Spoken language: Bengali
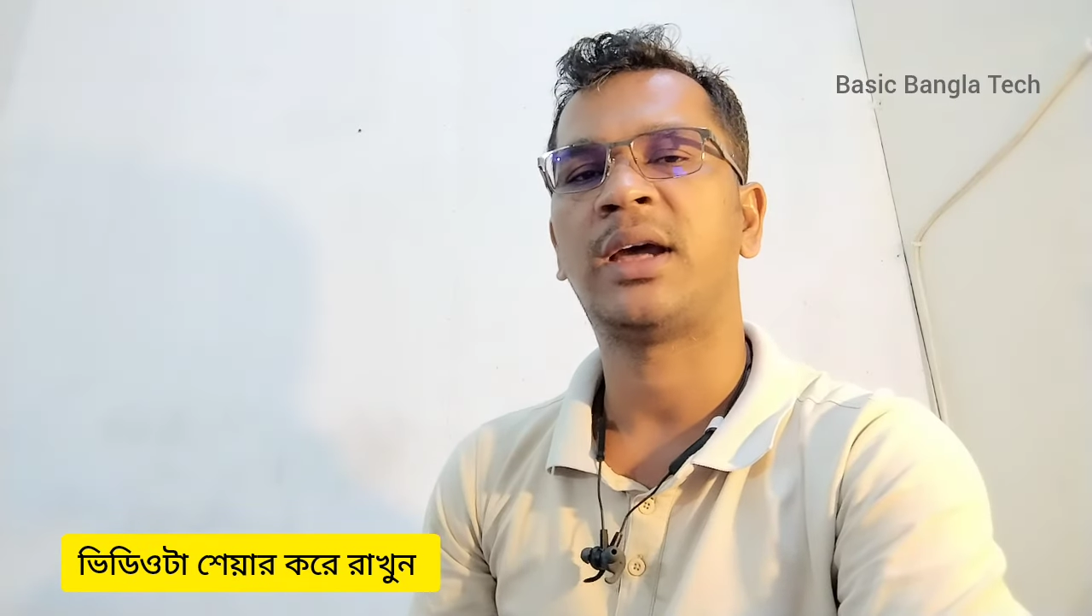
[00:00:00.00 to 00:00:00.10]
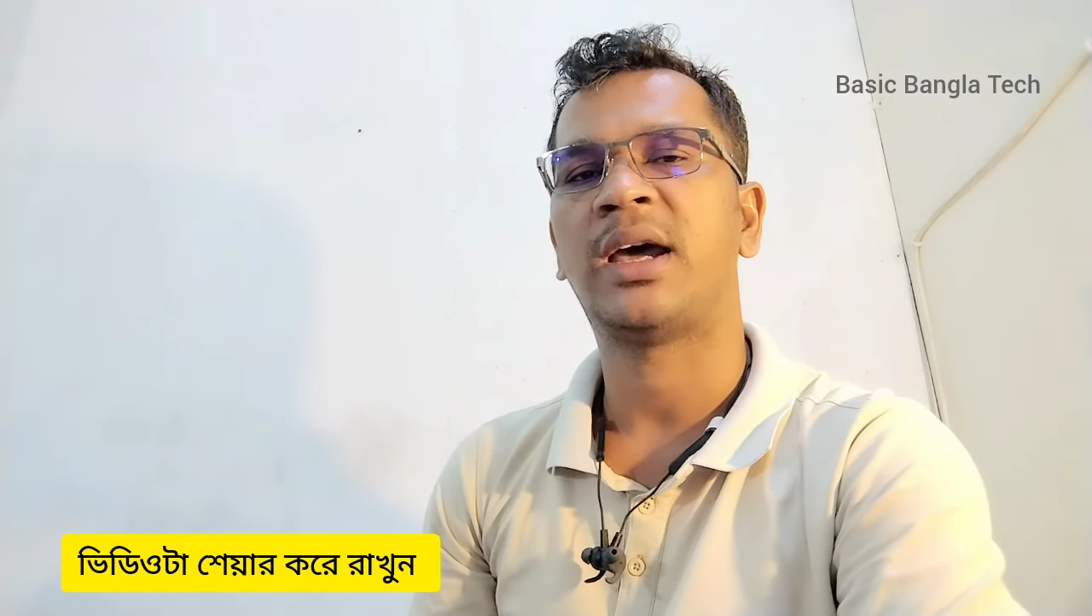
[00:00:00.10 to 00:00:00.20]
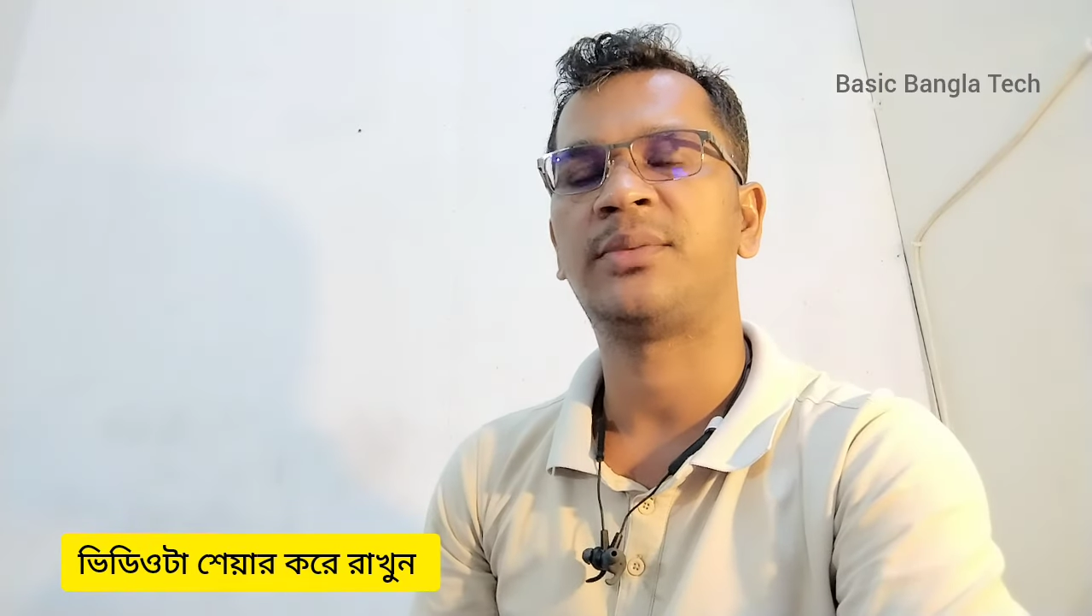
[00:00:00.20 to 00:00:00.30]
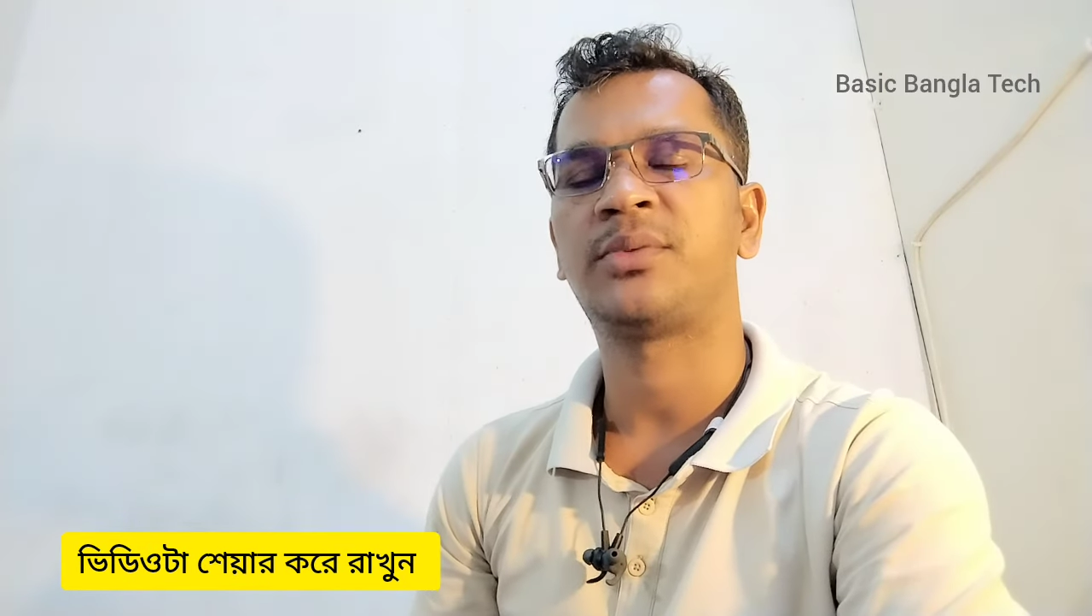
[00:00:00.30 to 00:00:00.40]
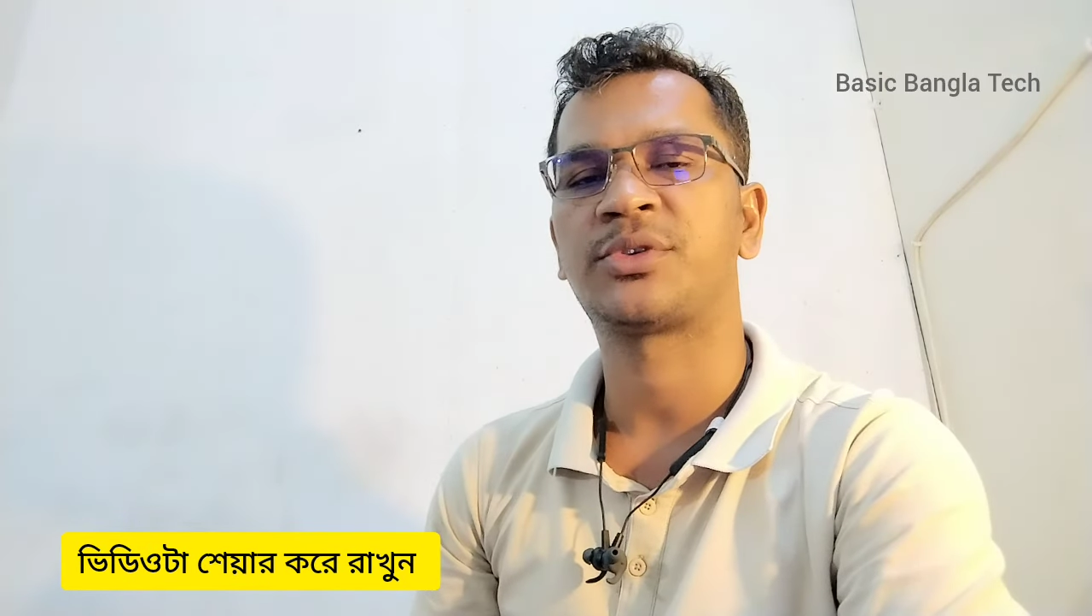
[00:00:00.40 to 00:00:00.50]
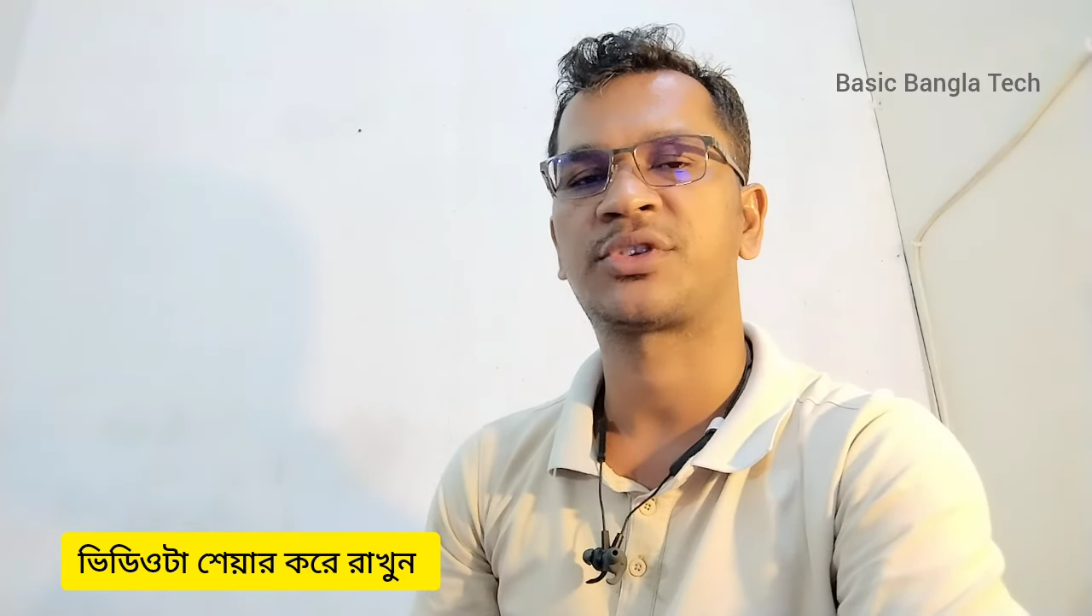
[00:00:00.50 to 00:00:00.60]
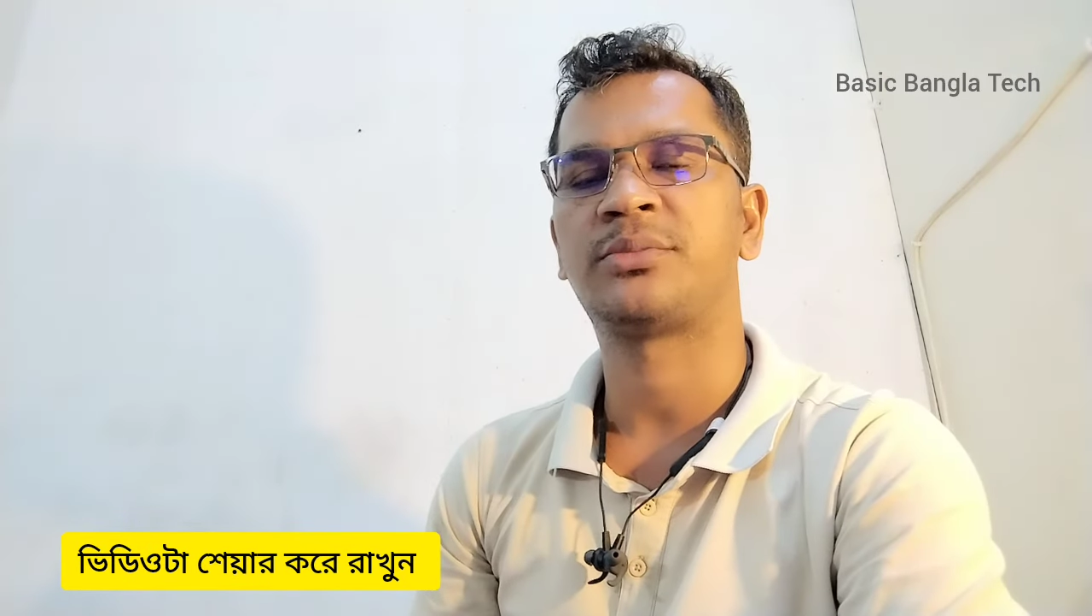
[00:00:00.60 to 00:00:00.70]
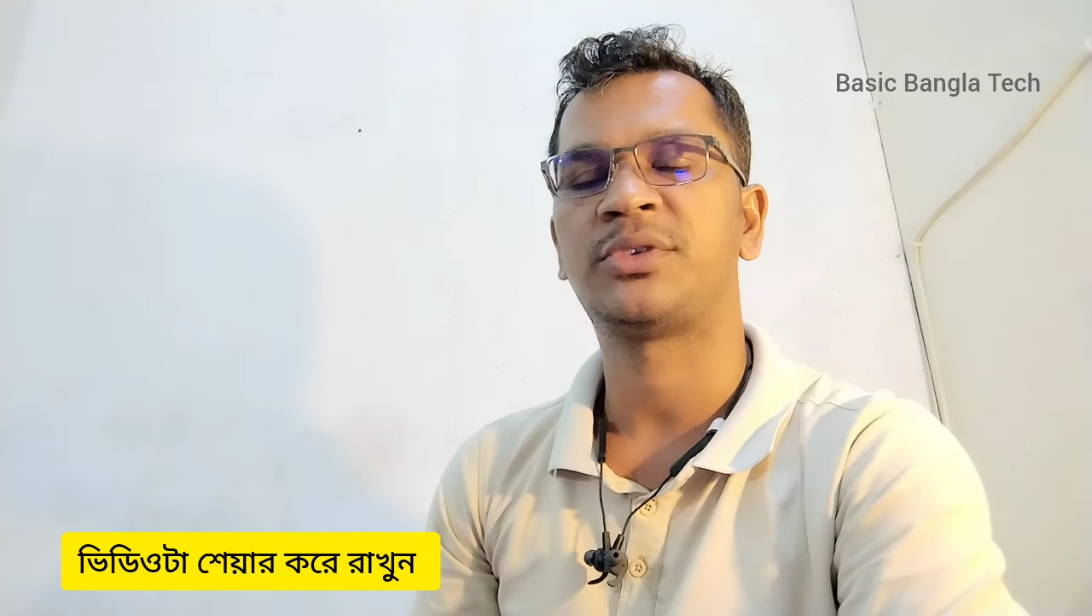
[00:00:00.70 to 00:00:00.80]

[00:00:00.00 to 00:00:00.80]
হাই প্রফেশন